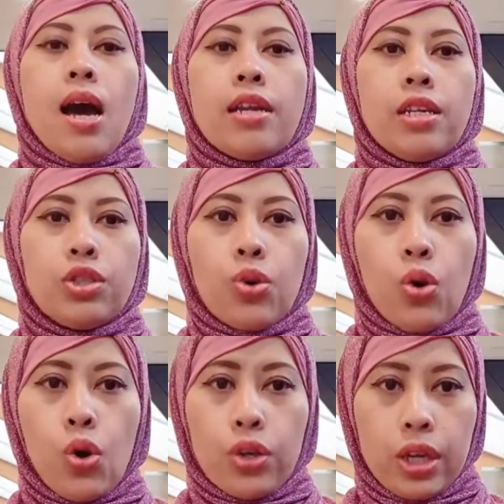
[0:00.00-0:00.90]
ada di
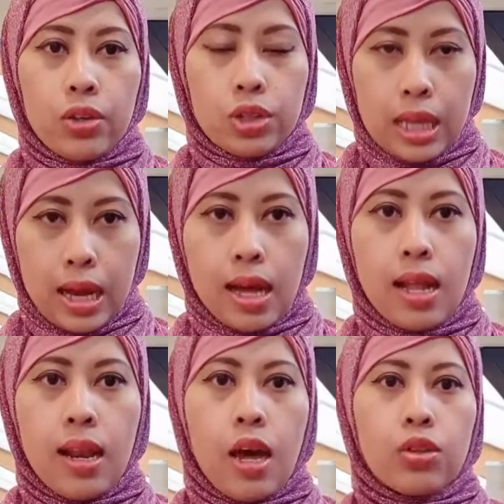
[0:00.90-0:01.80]
toko
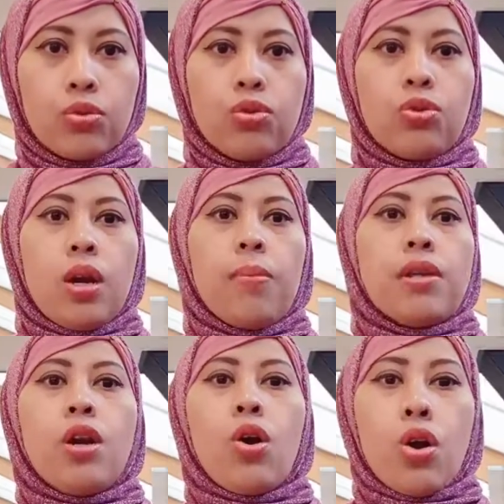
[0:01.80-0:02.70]
oriental atau juga
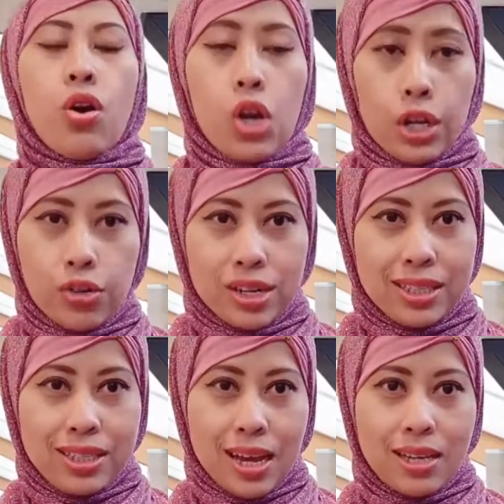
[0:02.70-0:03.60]
banyak orang-orang
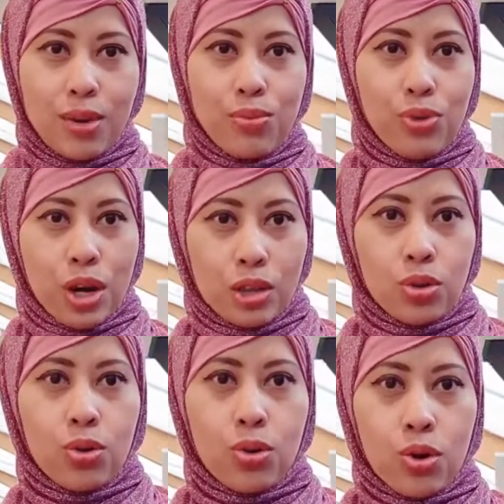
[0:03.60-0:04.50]
Indonesia yang buka
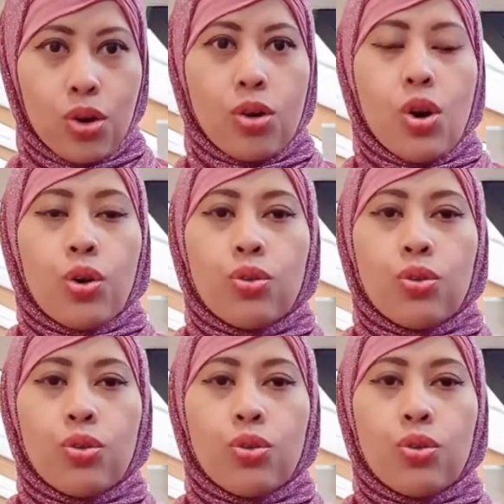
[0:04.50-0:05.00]
toko